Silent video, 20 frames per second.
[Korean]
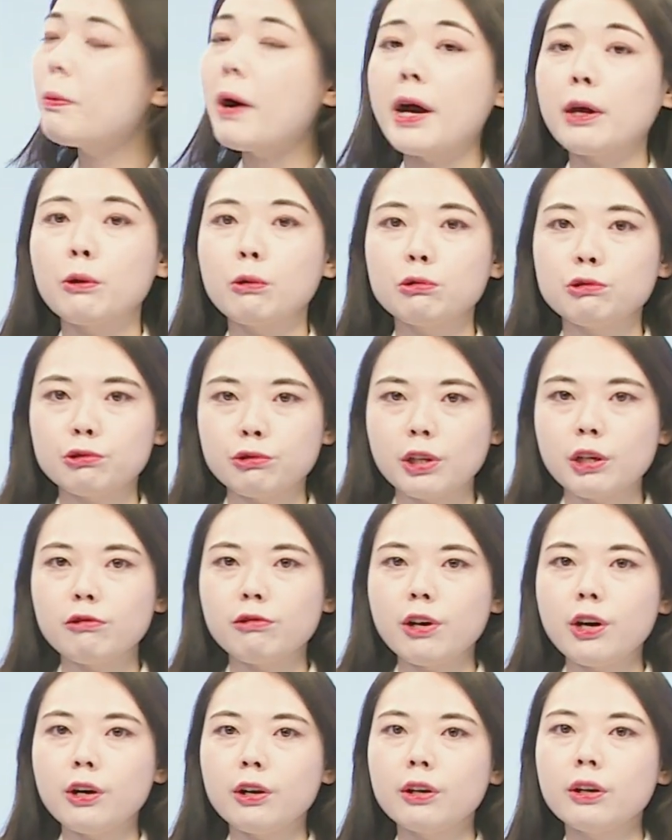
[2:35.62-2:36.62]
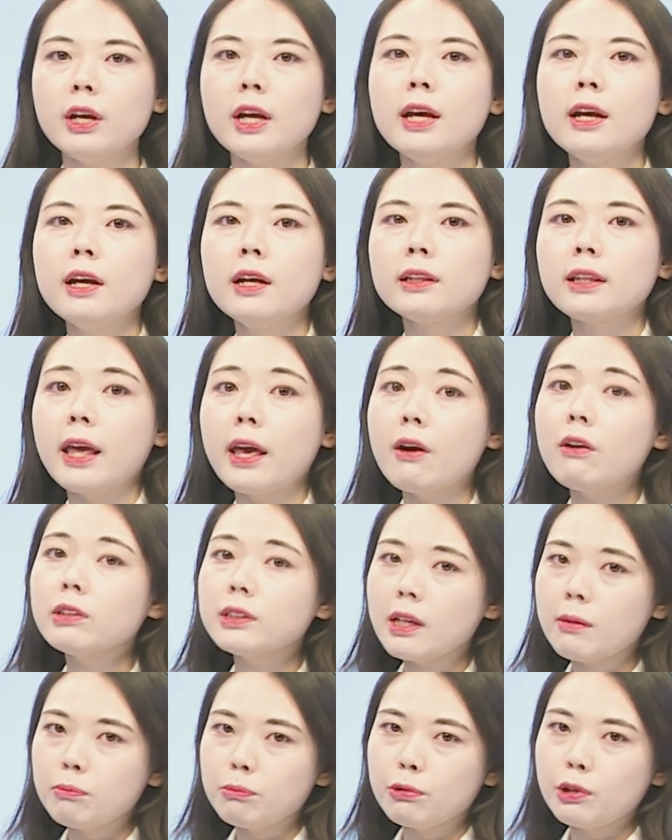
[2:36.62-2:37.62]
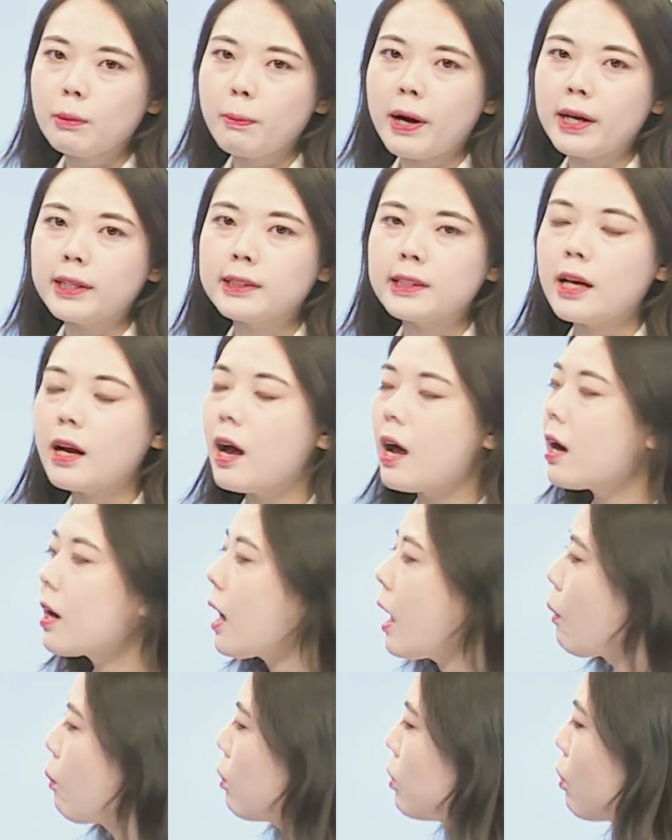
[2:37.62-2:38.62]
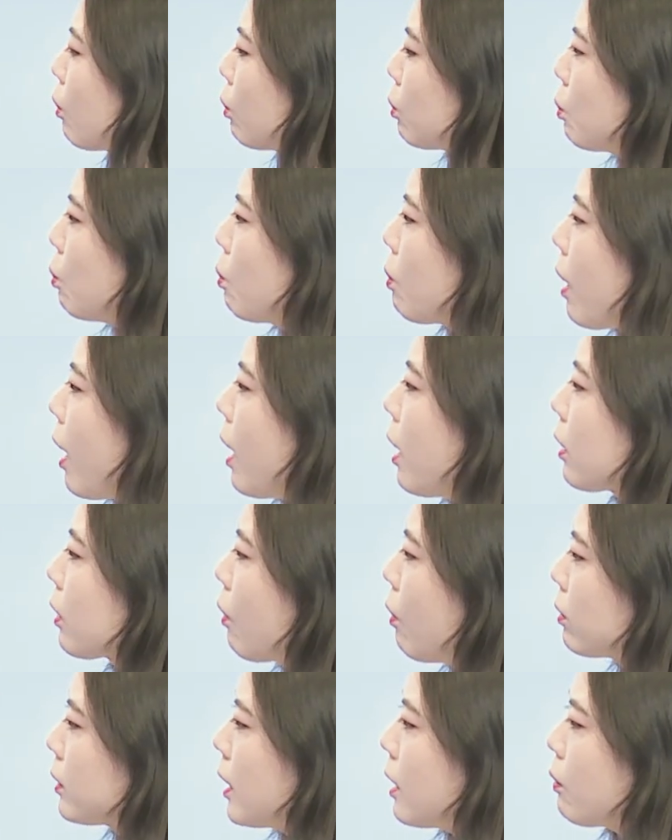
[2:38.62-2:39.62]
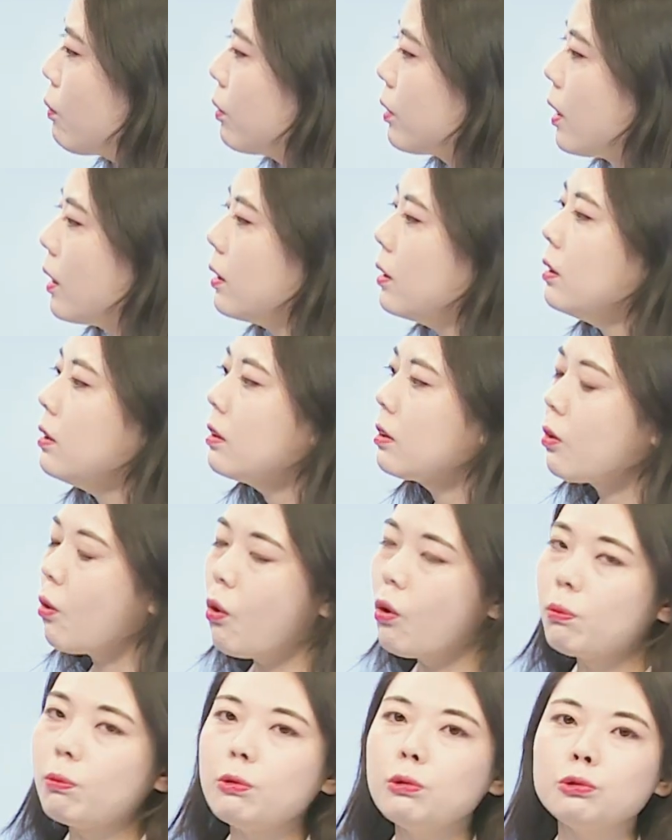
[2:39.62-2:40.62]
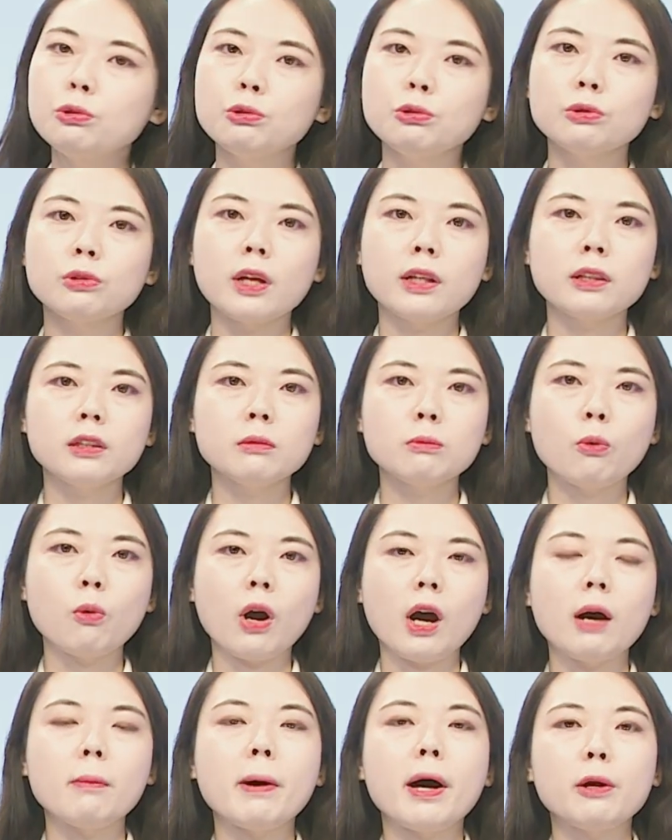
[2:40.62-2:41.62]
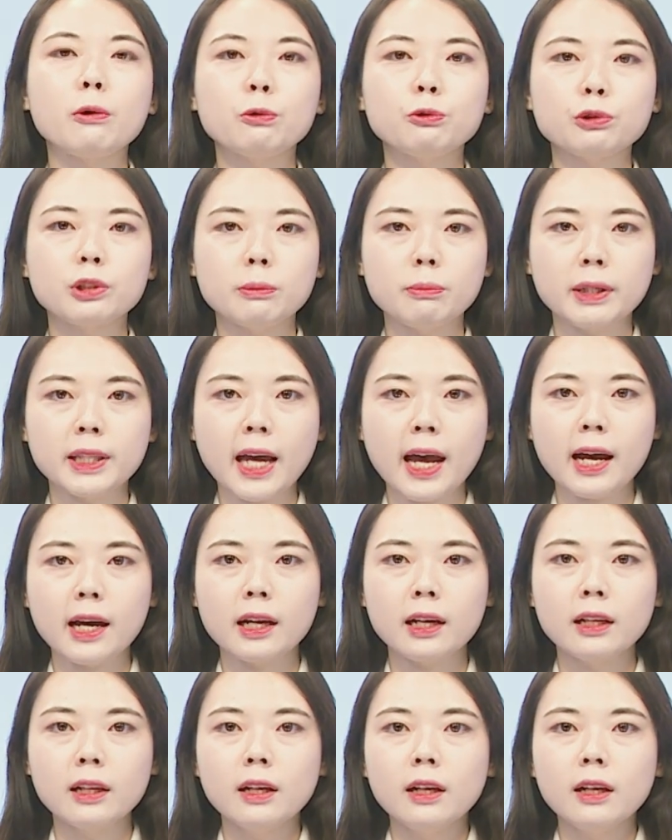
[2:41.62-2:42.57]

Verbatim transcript: 발효 중이고요. 대형 산불이 발생한 강원 영동과 경상권에는 경보 수준의 특보가 발효 중입니다.